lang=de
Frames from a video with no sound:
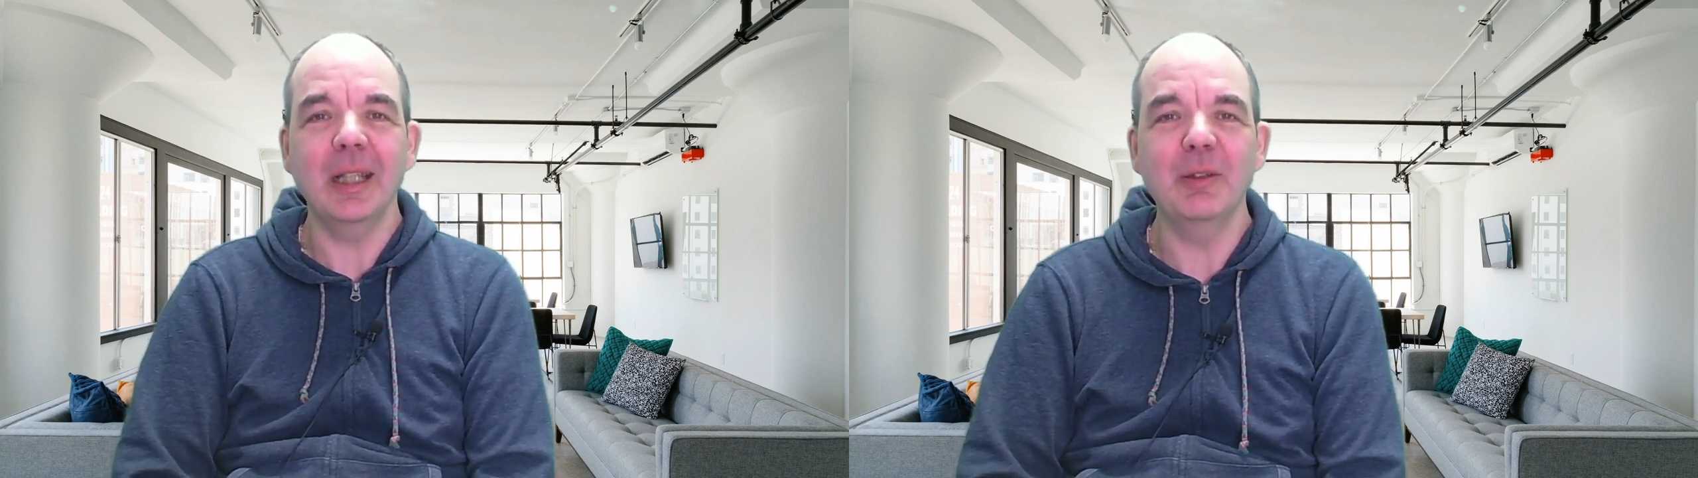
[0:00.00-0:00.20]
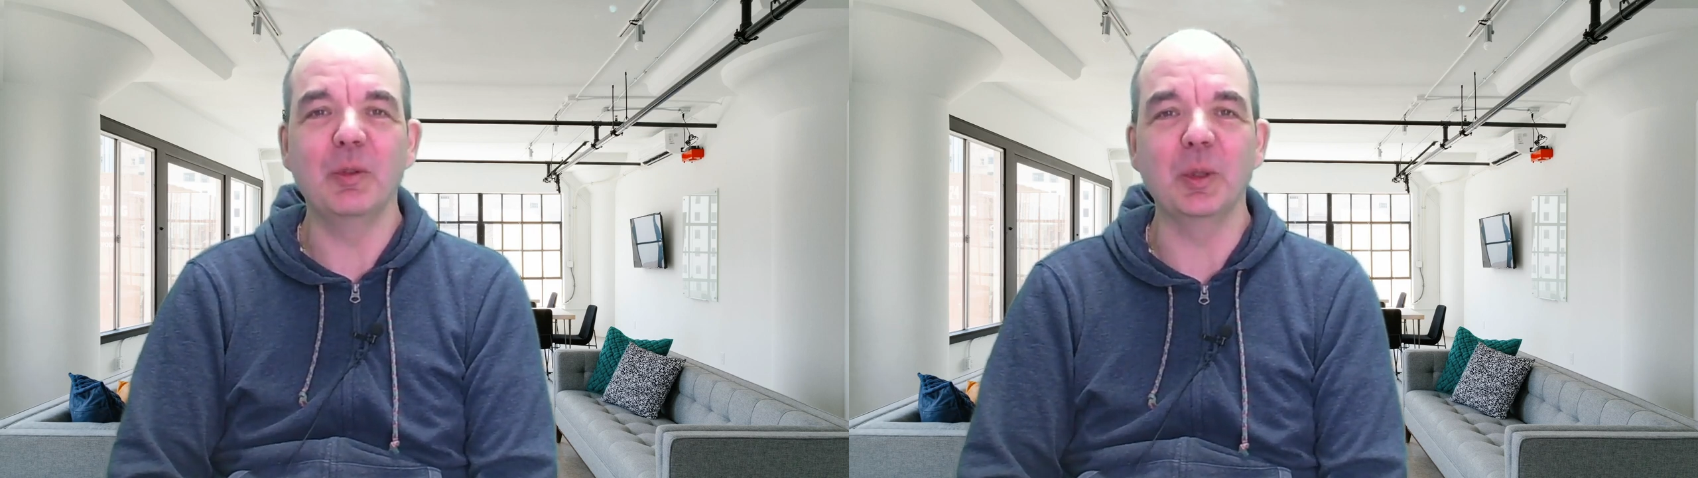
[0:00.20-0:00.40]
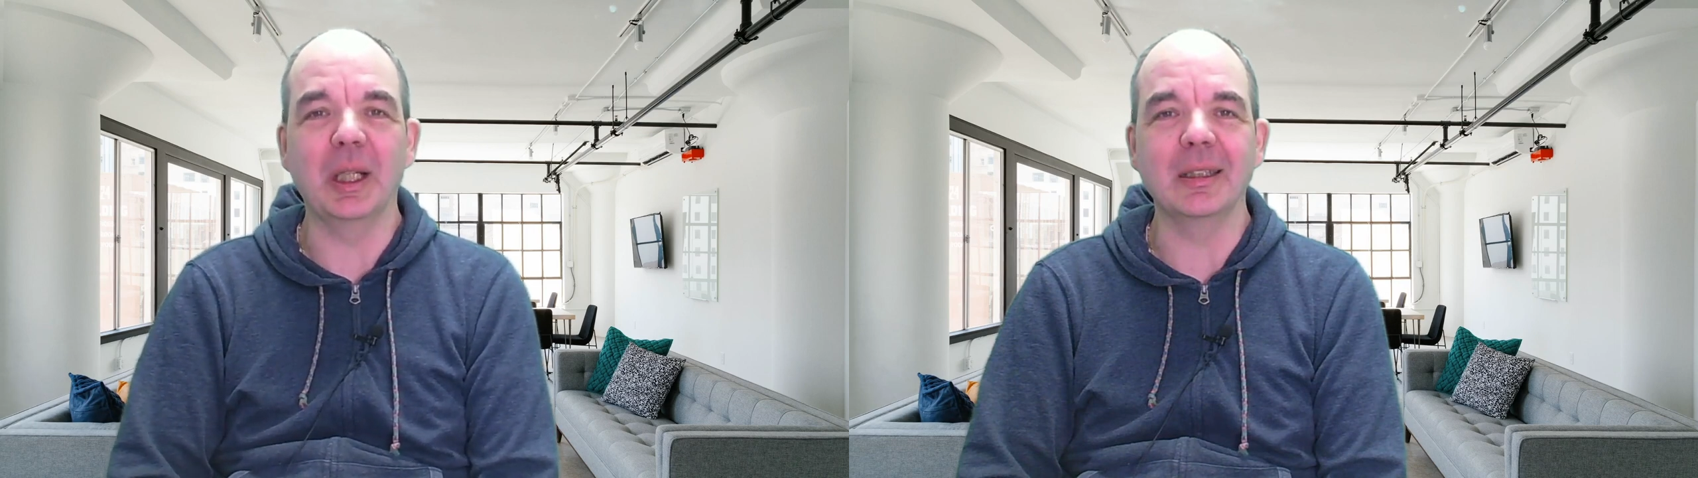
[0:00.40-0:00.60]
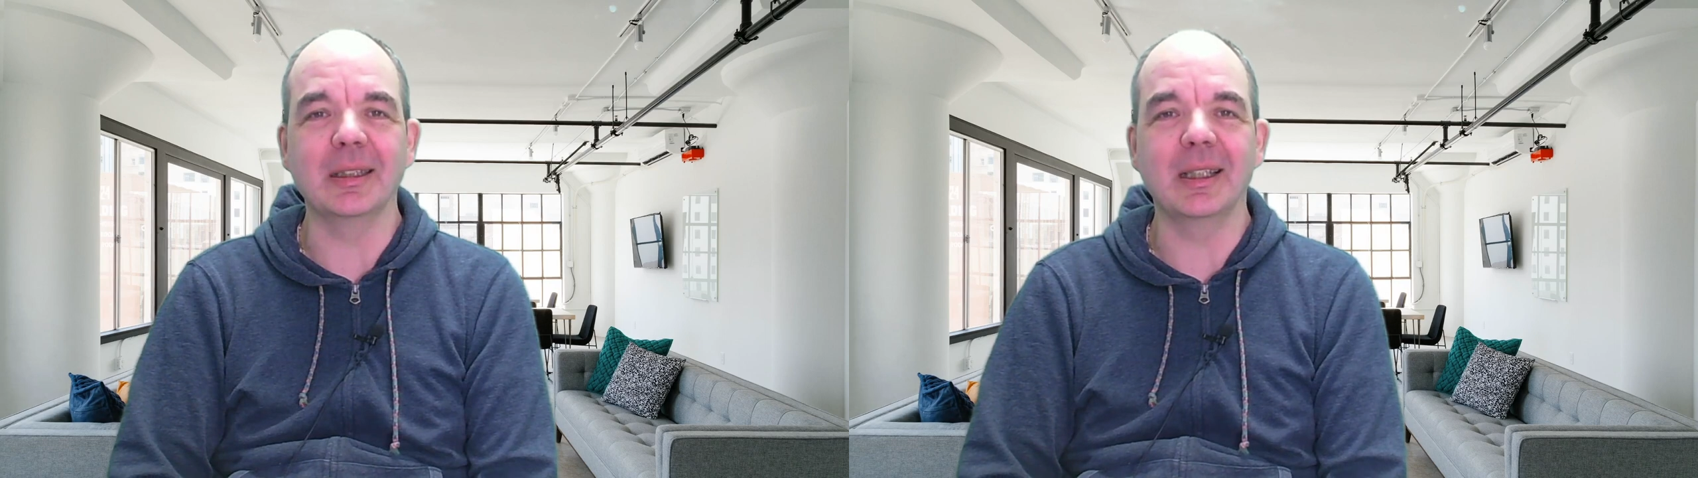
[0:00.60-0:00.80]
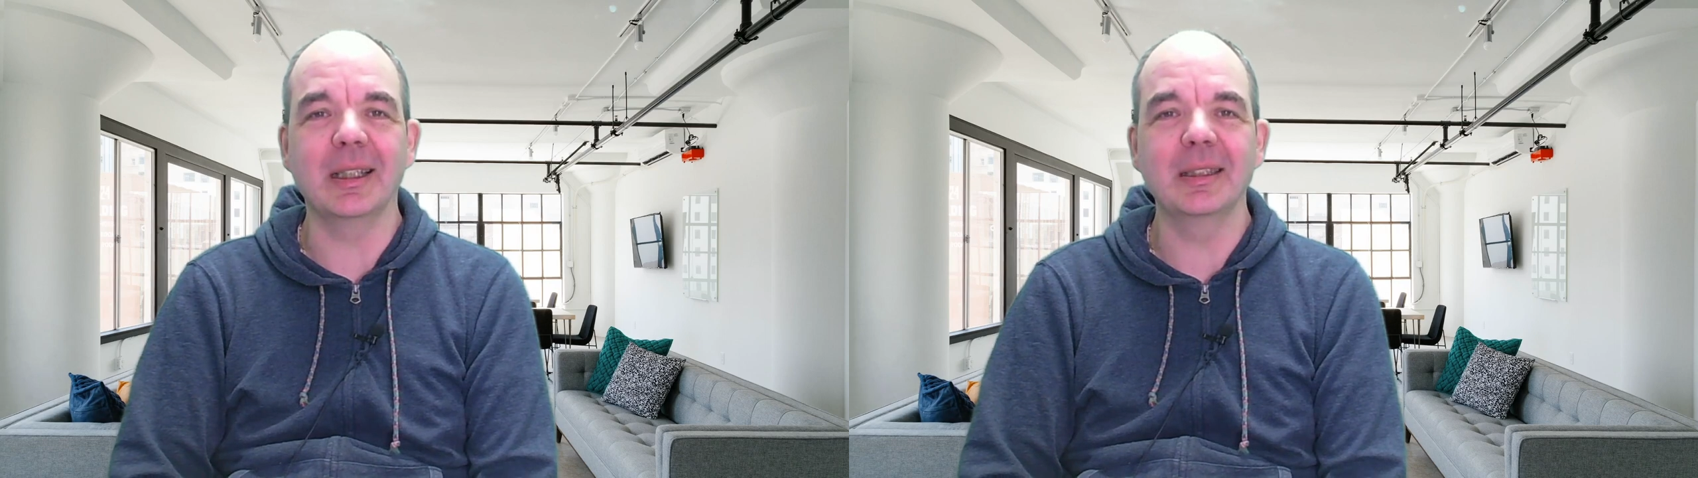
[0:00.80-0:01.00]

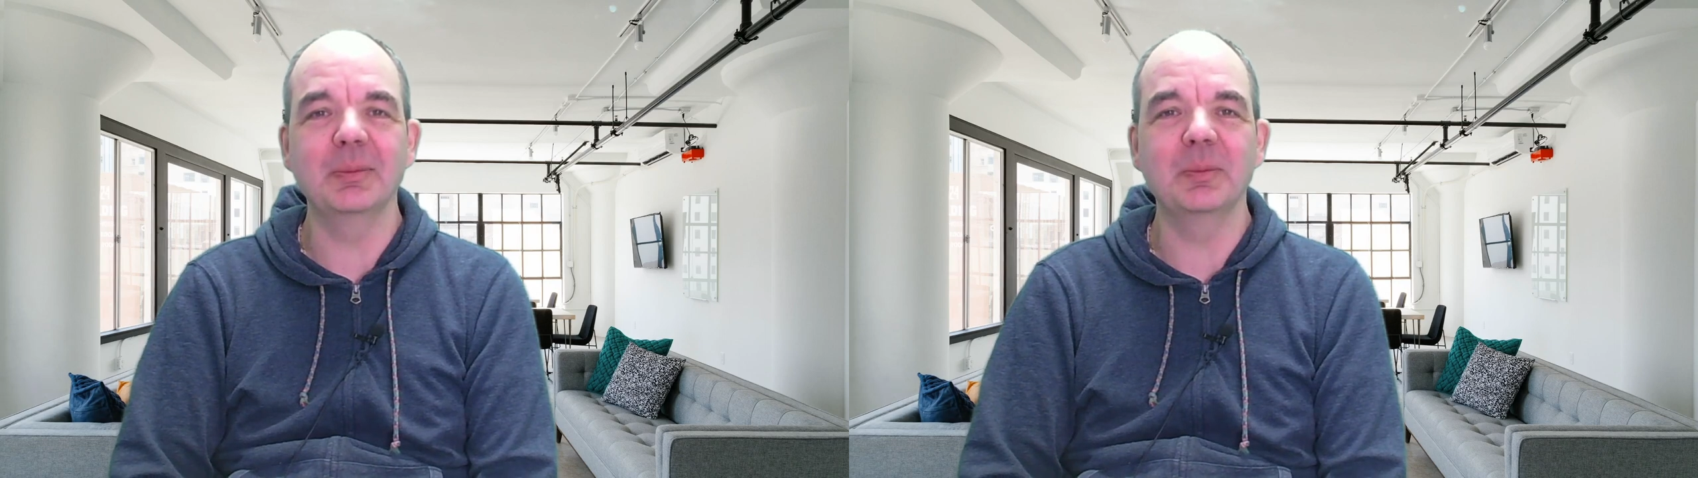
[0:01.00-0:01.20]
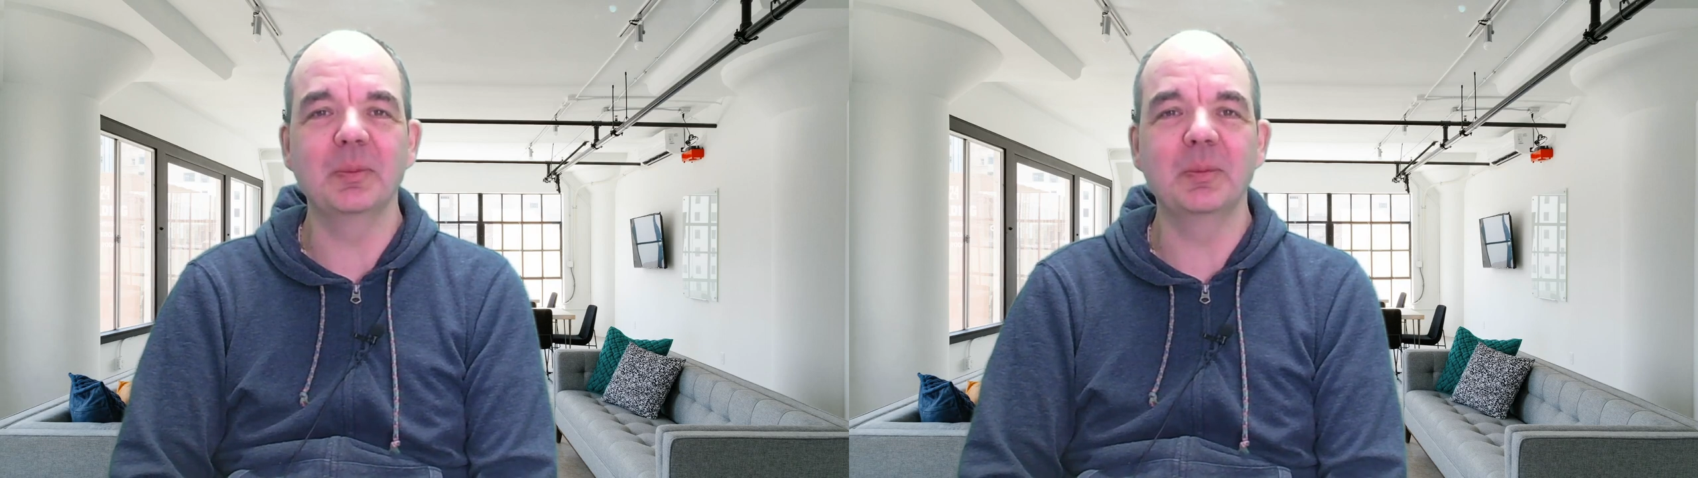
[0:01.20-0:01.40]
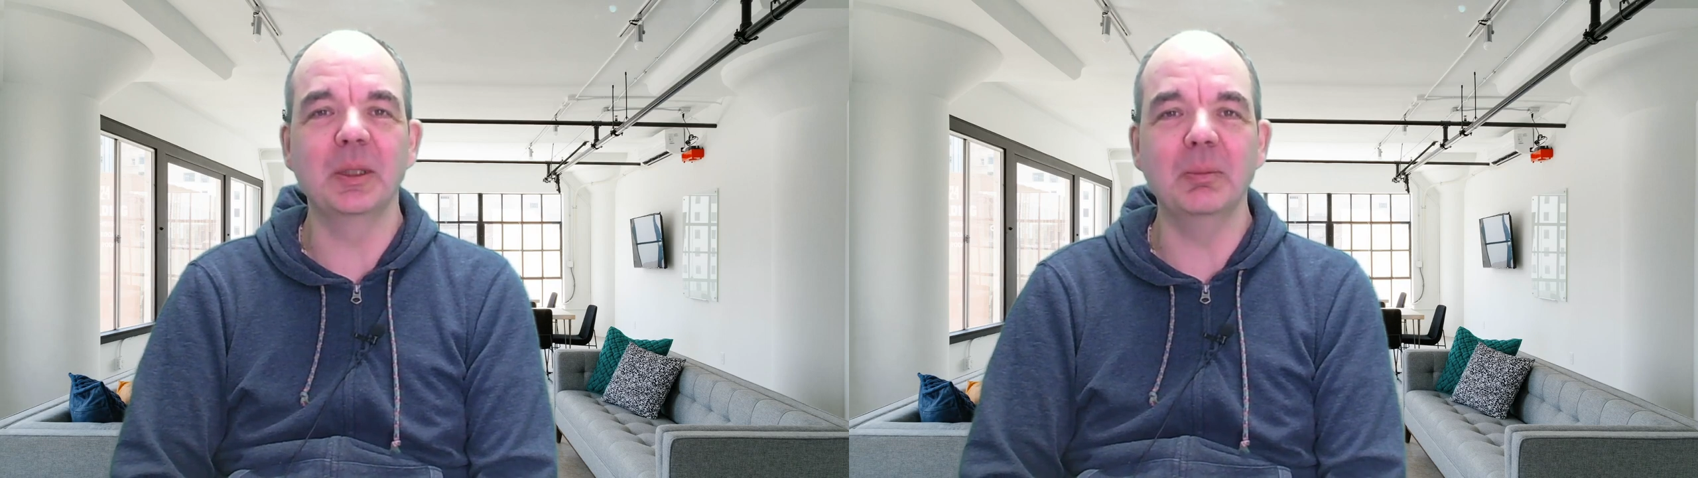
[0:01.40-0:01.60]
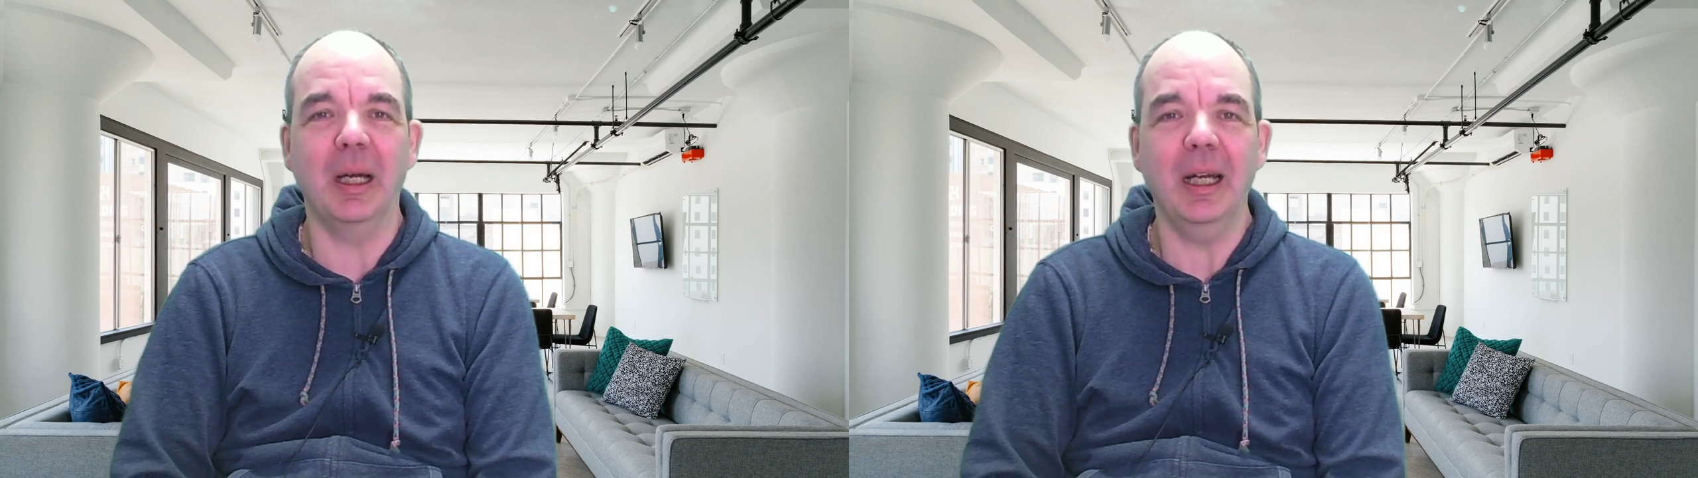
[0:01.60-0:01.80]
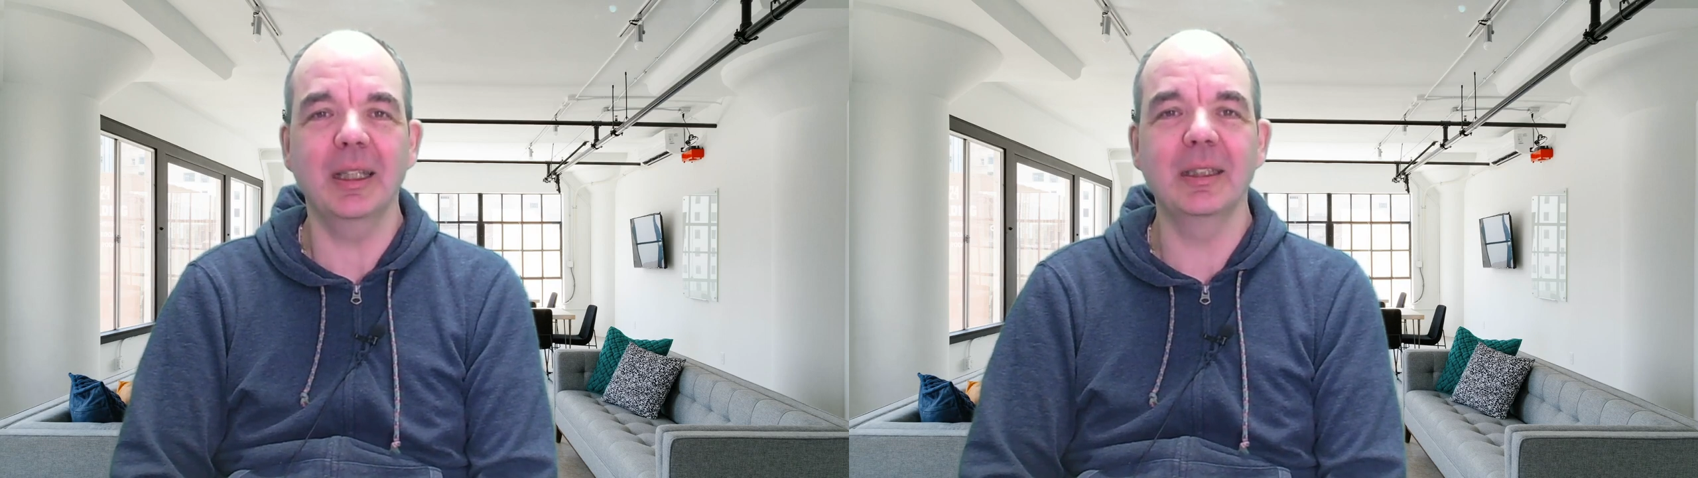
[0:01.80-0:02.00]
Telefonansage
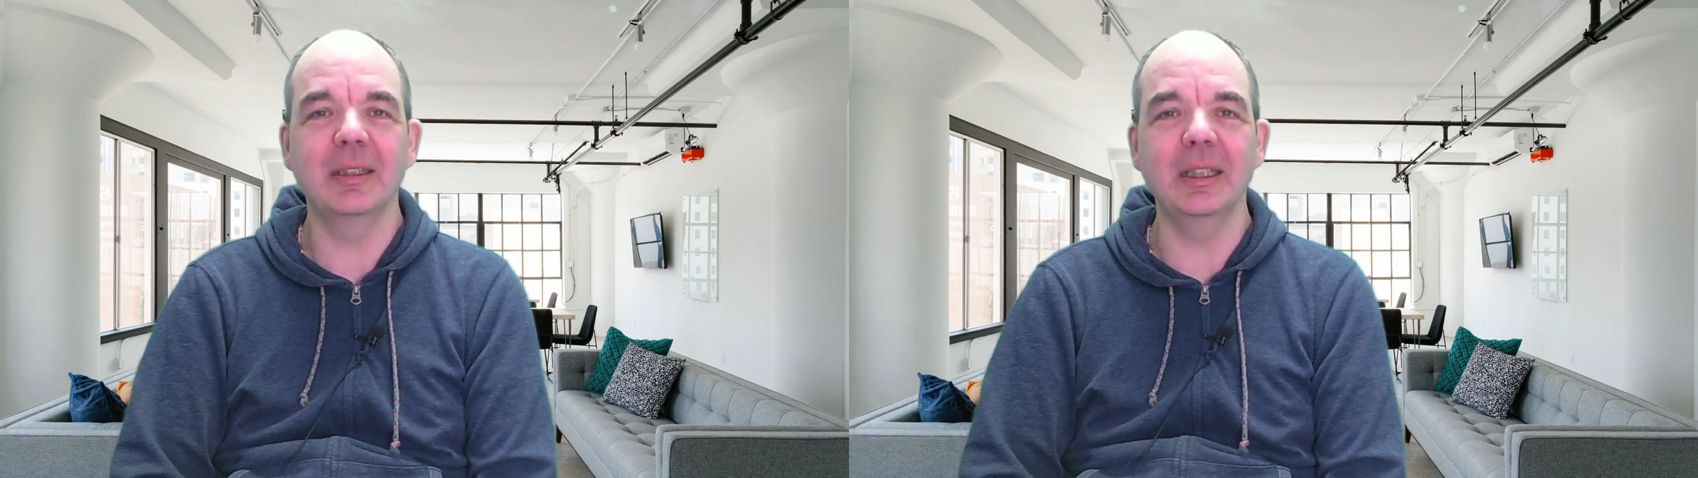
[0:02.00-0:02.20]
gemacht,